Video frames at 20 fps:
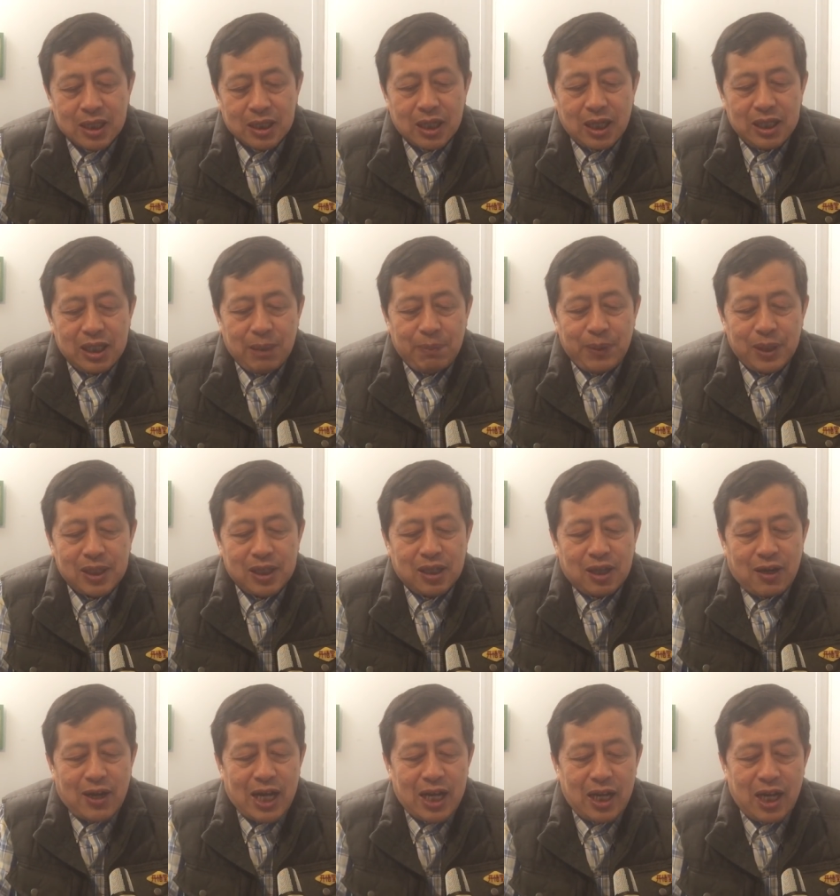他也不可
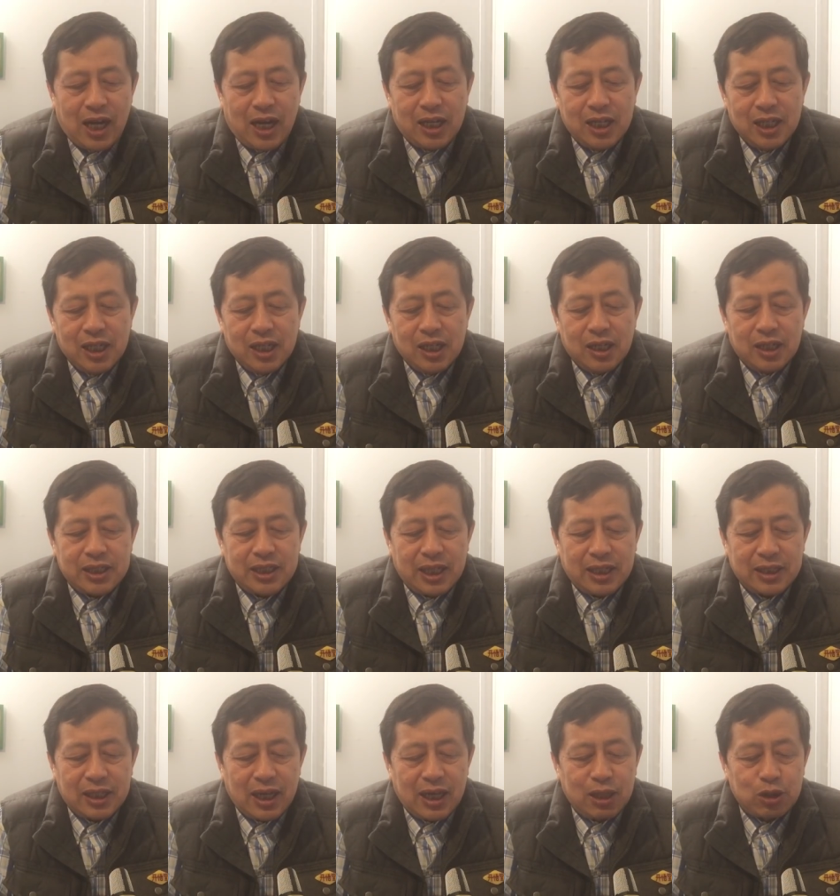爱啊。
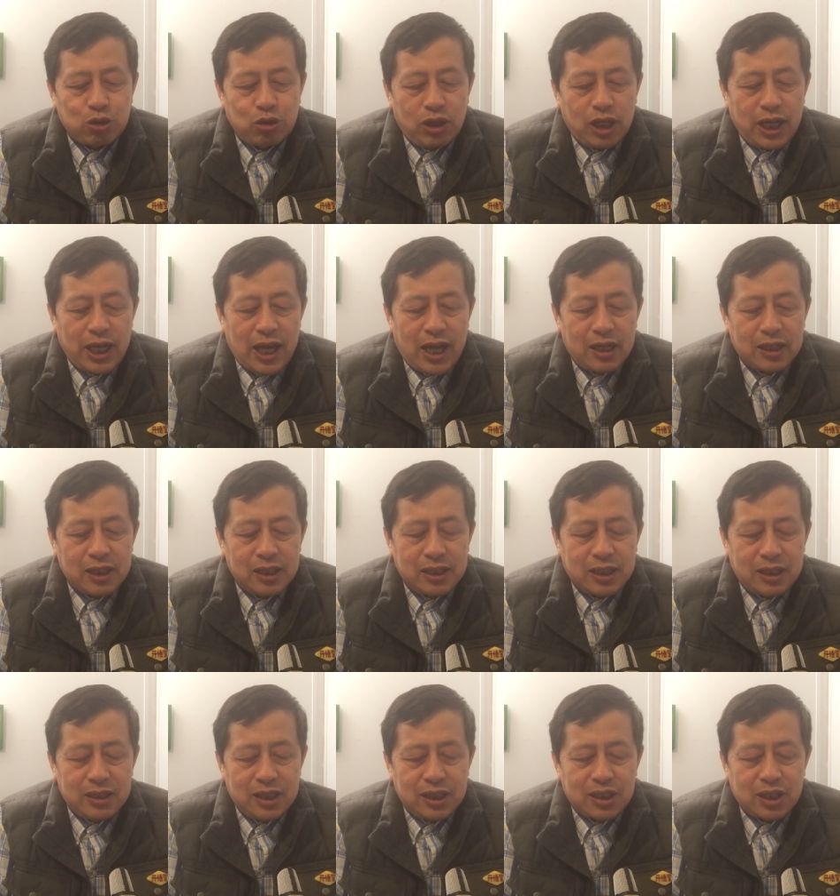简单来说，两人
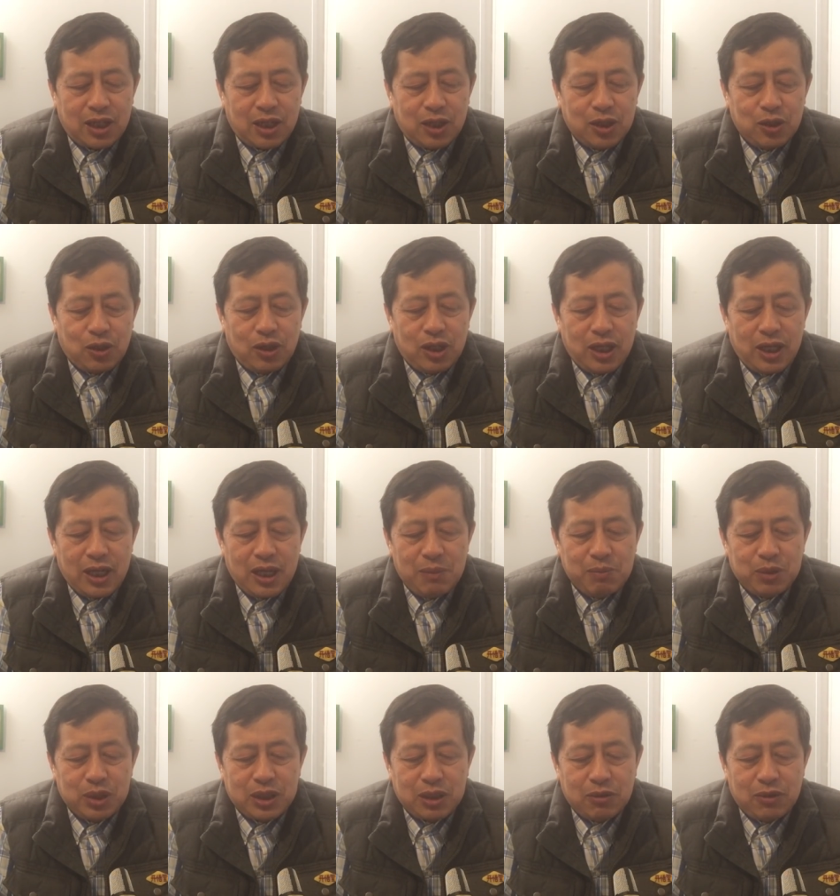曾经是好友，内
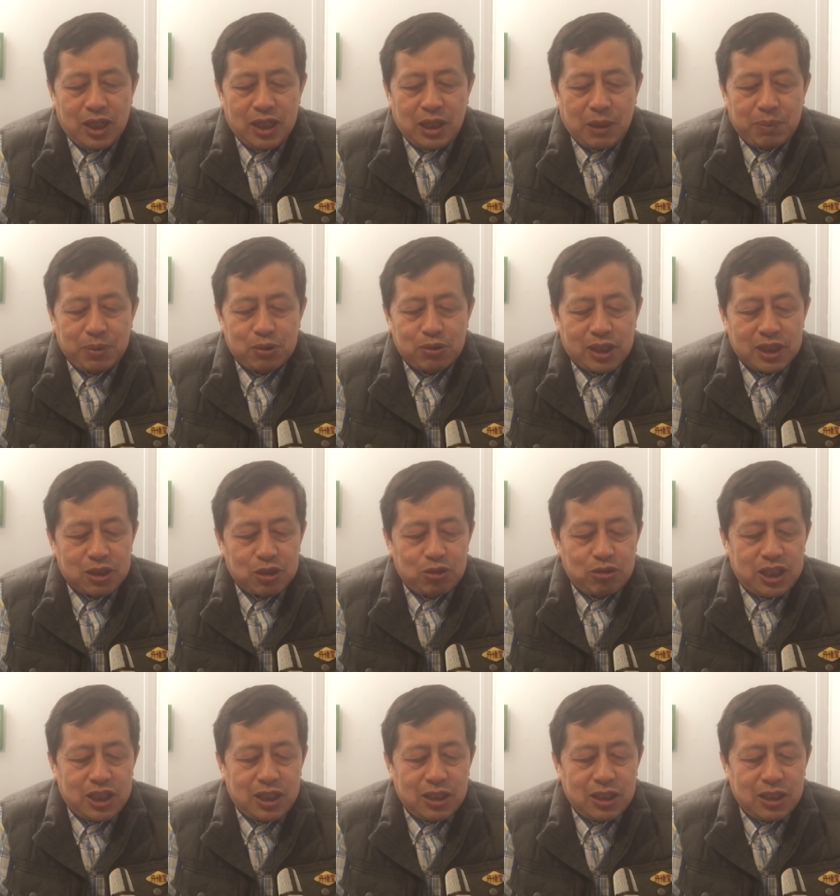幕情况也不算是最